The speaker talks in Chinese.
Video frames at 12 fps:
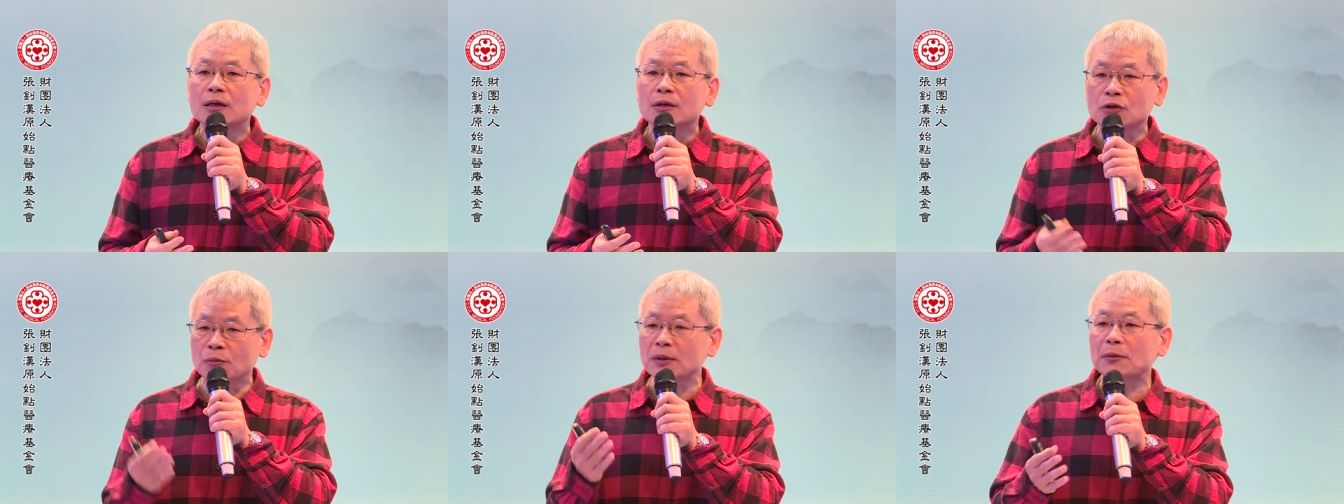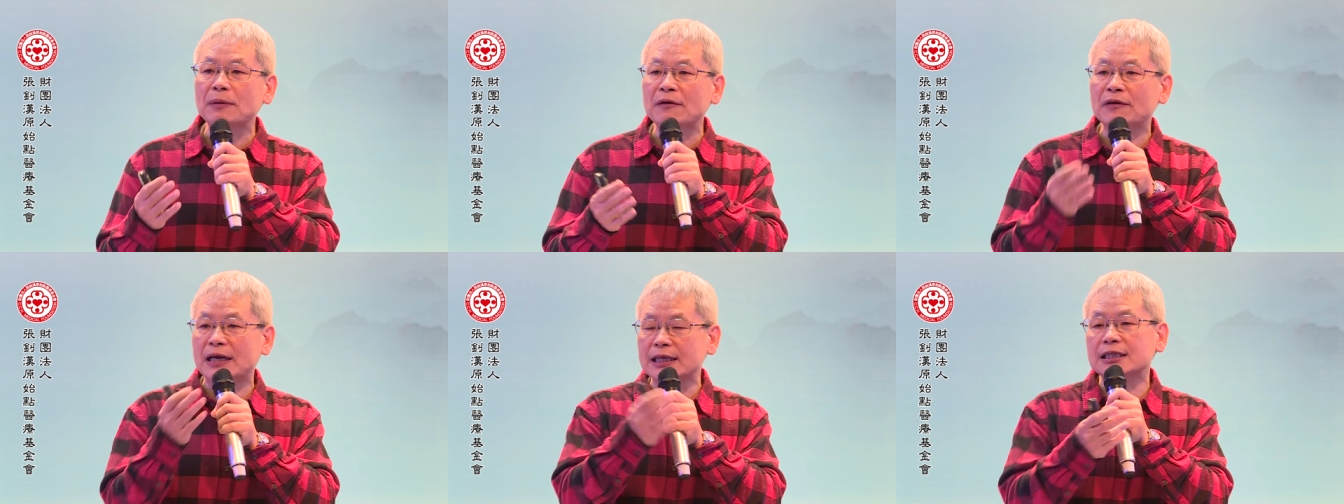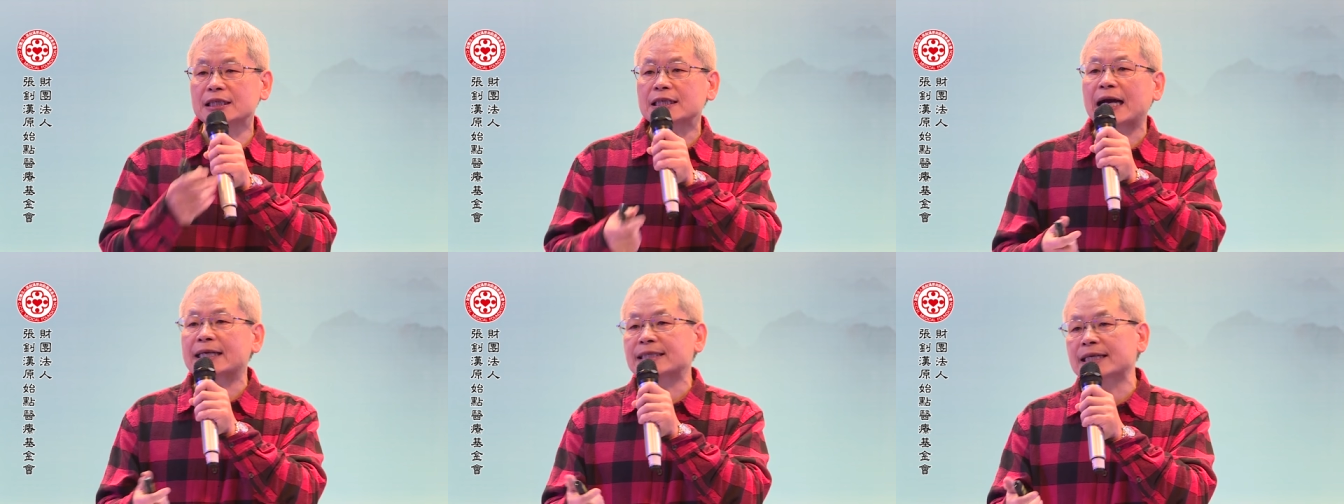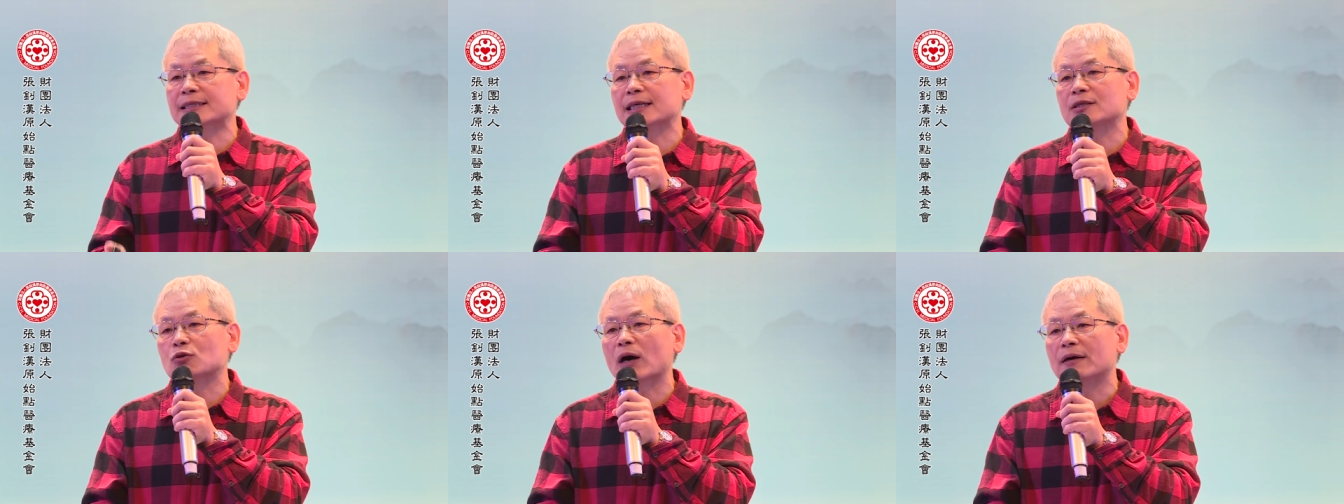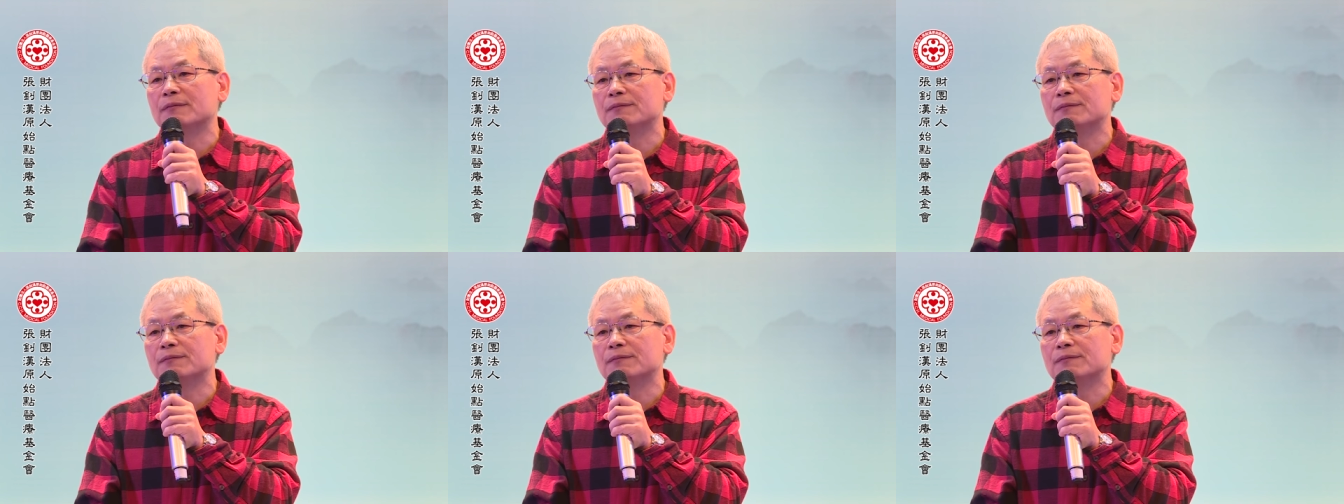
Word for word: 有没有办法立即改善症状？